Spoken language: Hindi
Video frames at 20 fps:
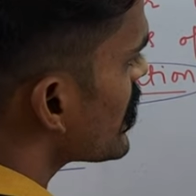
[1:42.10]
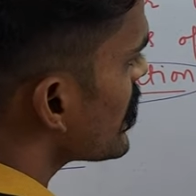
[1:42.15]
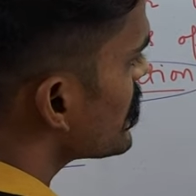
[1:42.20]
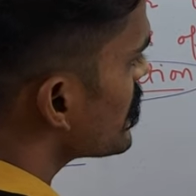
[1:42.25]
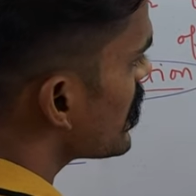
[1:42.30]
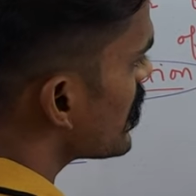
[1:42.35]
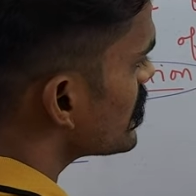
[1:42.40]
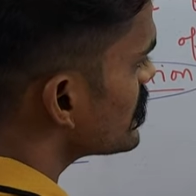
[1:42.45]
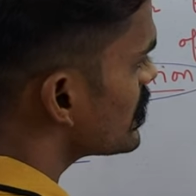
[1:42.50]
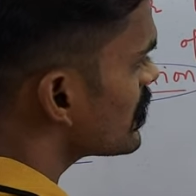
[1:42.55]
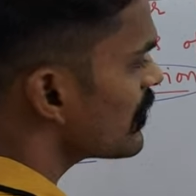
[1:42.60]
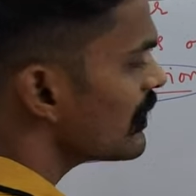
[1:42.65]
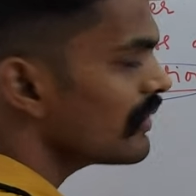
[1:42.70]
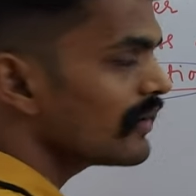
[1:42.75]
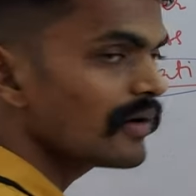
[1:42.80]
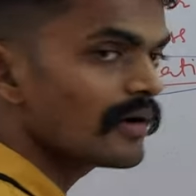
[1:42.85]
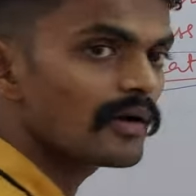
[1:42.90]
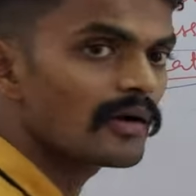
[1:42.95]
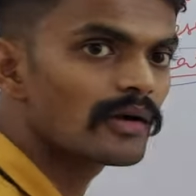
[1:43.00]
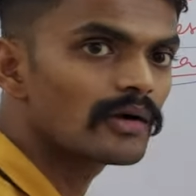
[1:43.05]
बड़ा दिखाई देगा
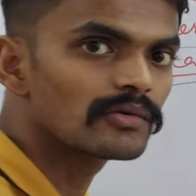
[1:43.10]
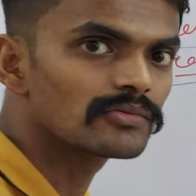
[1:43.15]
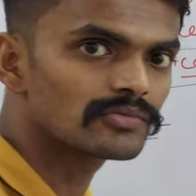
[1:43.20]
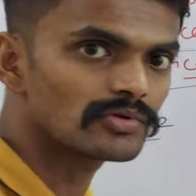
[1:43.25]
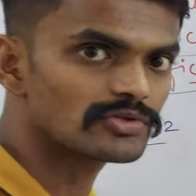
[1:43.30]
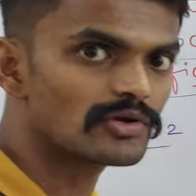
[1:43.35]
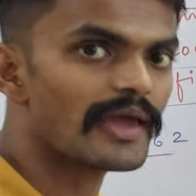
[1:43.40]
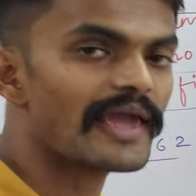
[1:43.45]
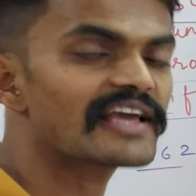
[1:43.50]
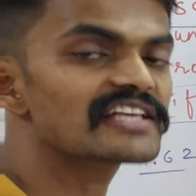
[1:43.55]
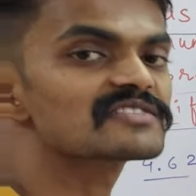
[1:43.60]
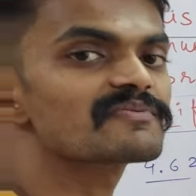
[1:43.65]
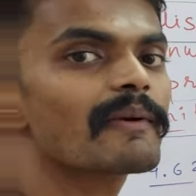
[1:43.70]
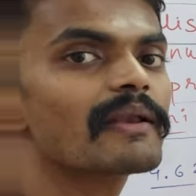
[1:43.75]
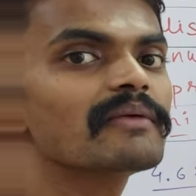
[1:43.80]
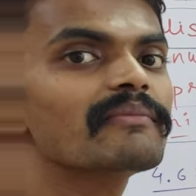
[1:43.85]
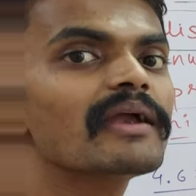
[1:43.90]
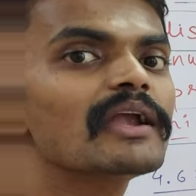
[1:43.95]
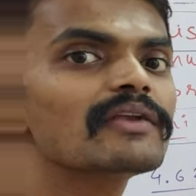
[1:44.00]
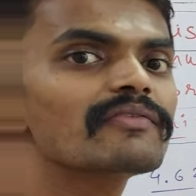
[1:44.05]
तो जो
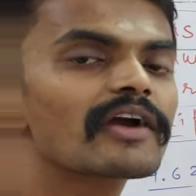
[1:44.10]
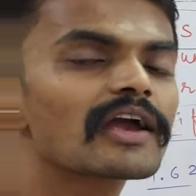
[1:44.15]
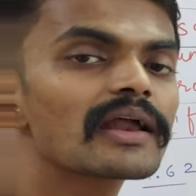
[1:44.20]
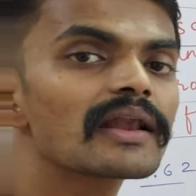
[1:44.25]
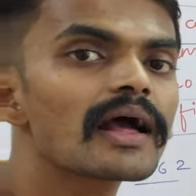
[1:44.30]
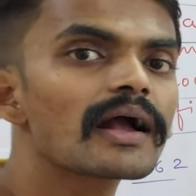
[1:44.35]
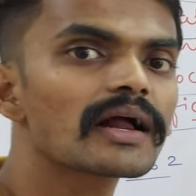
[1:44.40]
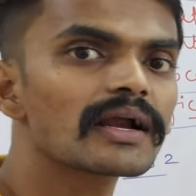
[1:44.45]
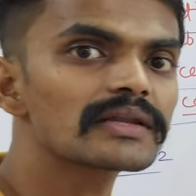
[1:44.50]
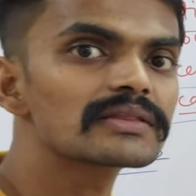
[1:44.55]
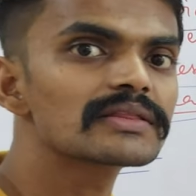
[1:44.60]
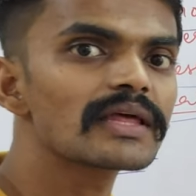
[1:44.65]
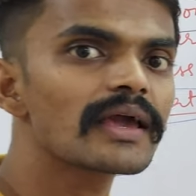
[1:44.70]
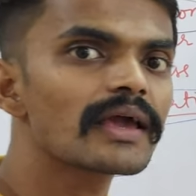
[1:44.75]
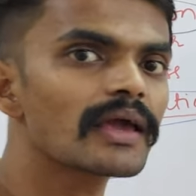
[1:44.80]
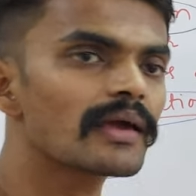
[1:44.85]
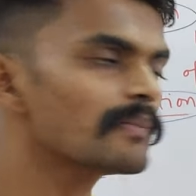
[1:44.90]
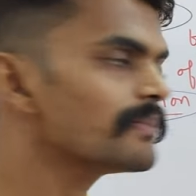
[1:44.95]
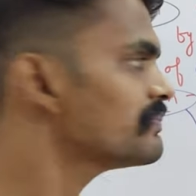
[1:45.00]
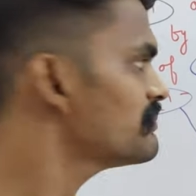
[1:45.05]
एक्सपेरिमेंट वगैरह करते
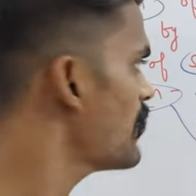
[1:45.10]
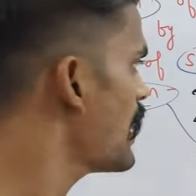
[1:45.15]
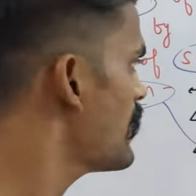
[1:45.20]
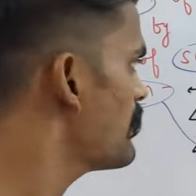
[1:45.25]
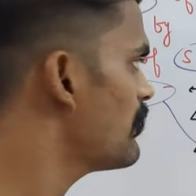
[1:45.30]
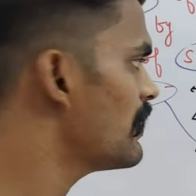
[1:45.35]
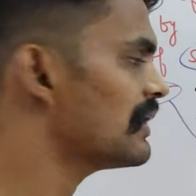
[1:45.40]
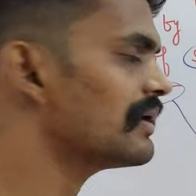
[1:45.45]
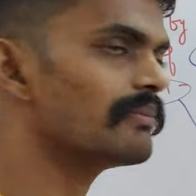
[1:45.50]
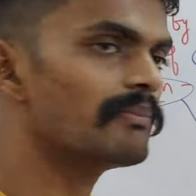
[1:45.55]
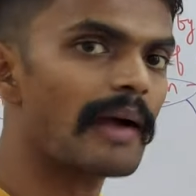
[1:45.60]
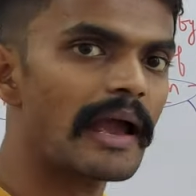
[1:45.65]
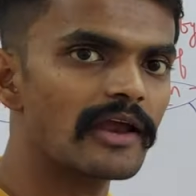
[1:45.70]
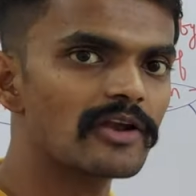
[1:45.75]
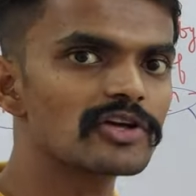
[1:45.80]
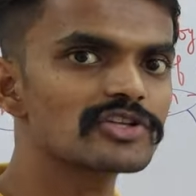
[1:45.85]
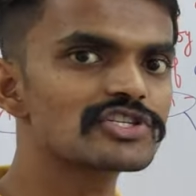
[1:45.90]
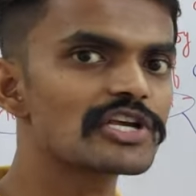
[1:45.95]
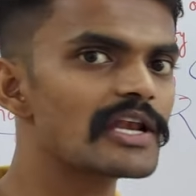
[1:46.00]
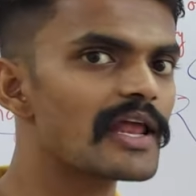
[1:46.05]
हैं
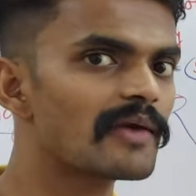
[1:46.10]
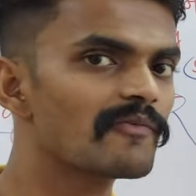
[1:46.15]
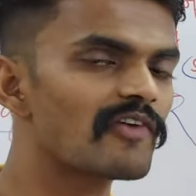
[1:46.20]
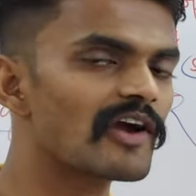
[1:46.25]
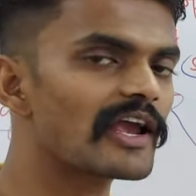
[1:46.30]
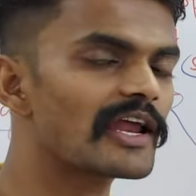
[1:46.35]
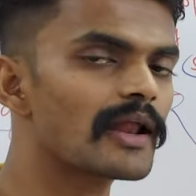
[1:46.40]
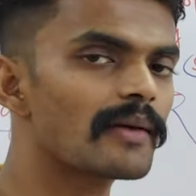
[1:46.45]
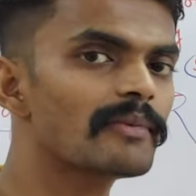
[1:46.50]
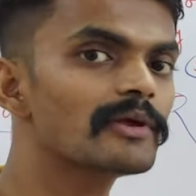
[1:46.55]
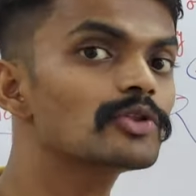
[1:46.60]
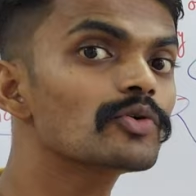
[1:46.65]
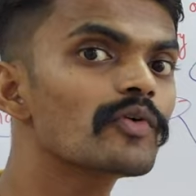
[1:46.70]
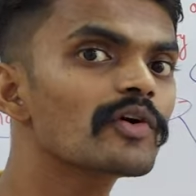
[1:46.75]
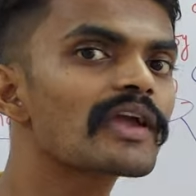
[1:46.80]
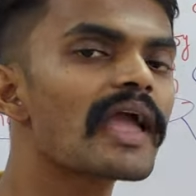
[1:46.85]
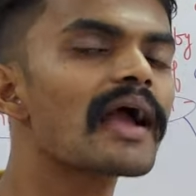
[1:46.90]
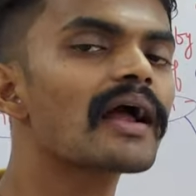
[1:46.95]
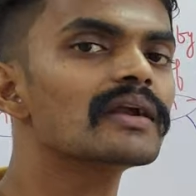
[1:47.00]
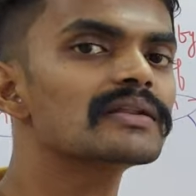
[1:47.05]
बायोलॉजी लैब वगैरह में तो
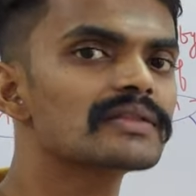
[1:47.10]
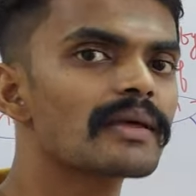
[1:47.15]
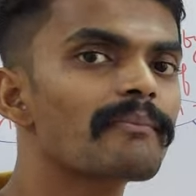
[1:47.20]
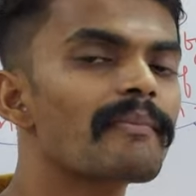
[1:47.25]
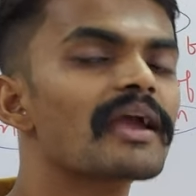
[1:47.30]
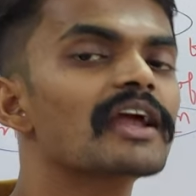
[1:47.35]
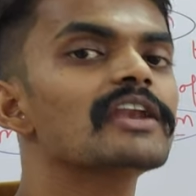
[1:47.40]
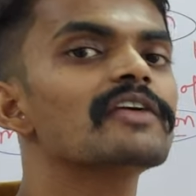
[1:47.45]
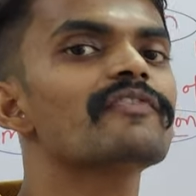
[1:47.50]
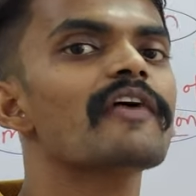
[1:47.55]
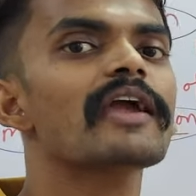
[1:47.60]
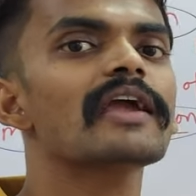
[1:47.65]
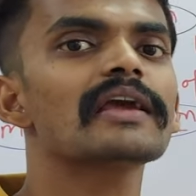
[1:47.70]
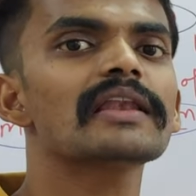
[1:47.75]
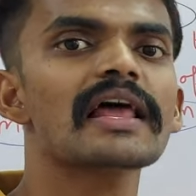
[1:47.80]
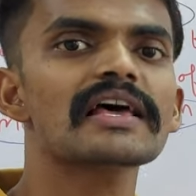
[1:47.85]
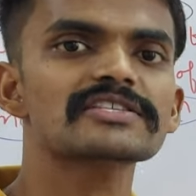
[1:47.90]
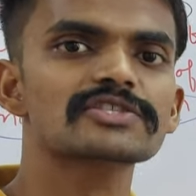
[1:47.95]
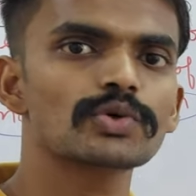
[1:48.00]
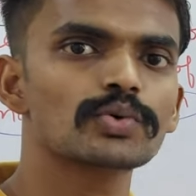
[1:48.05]
वो क्या करते हैं मैग्नीफाइंग
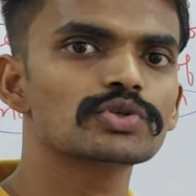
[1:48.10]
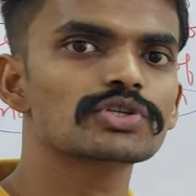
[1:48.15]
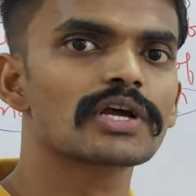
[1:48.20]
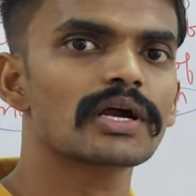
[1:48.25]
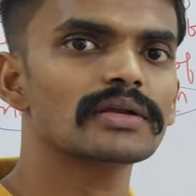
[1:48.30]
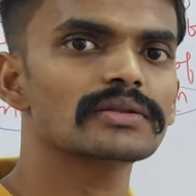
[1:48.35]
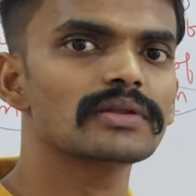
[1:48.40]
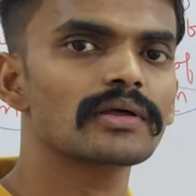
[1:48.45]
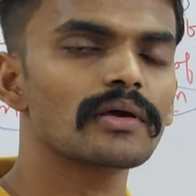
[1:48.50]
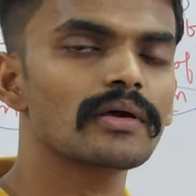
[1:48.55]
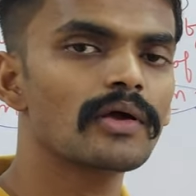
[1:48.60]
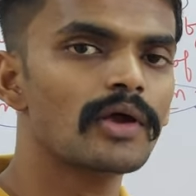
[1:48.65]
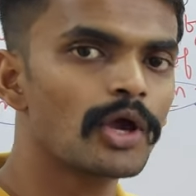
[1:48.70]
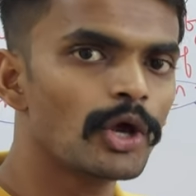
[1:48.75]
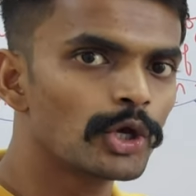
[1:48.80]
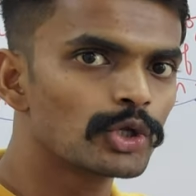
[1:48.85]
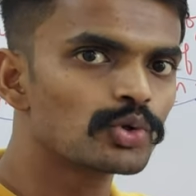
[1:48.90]
ग्लास यूज करते हैं